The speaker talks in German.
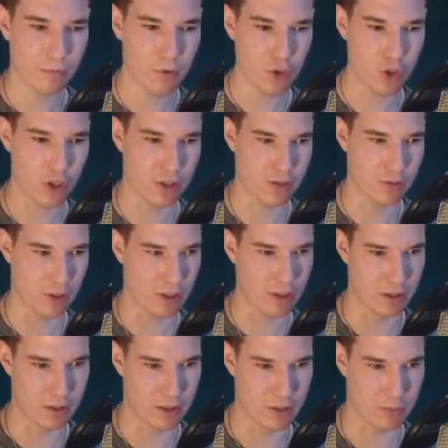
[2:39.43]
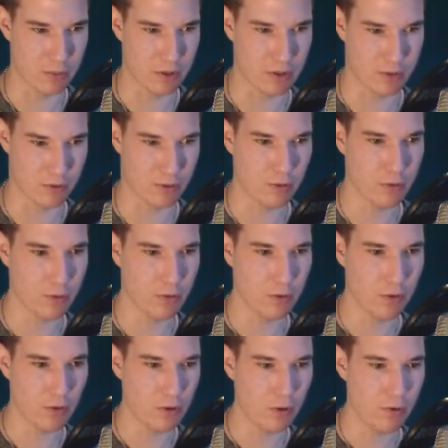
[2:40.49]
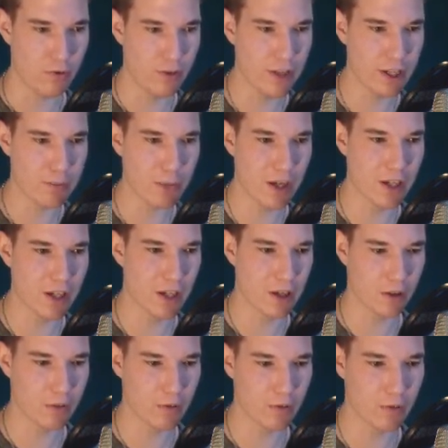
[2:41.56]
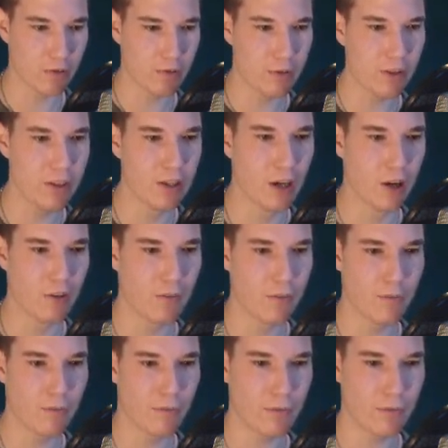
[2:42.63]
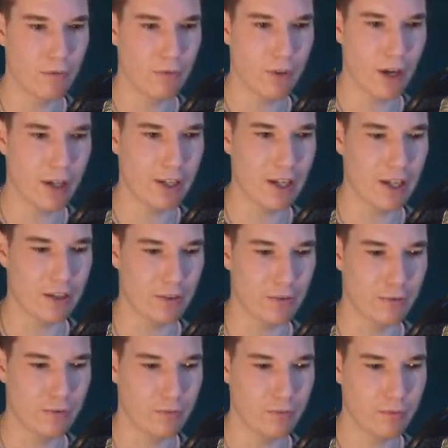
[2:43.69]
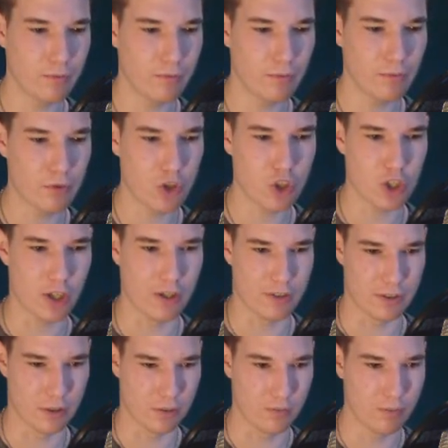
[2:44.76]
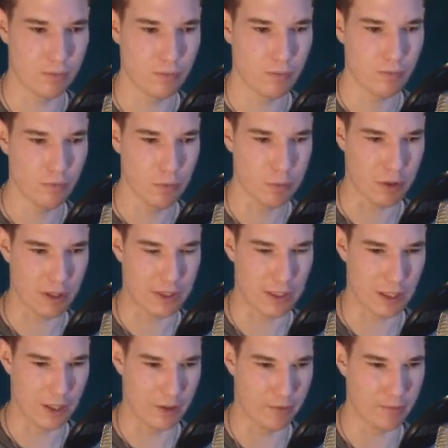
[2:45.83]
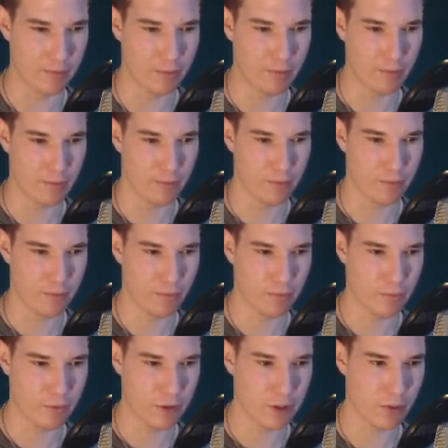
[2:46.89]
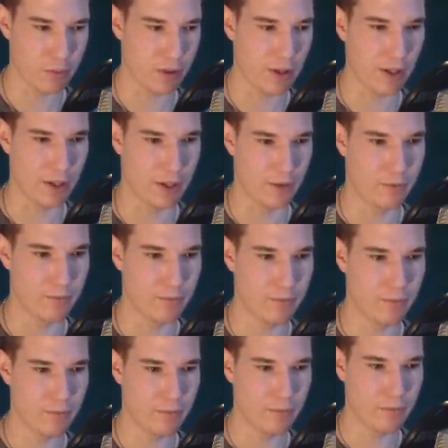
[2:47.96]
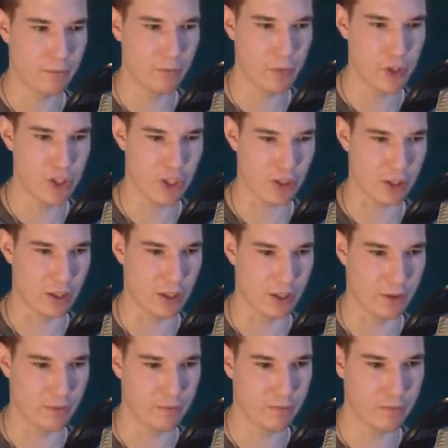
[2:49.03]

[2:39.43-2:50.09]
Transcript: Scheiße, wie geht das jetzt am besten? Fliegt mal hier! Hier! Dagegen! Scheiße. Ich bin klein. Ich hab einen kleinen. Peach hat einen kleinen.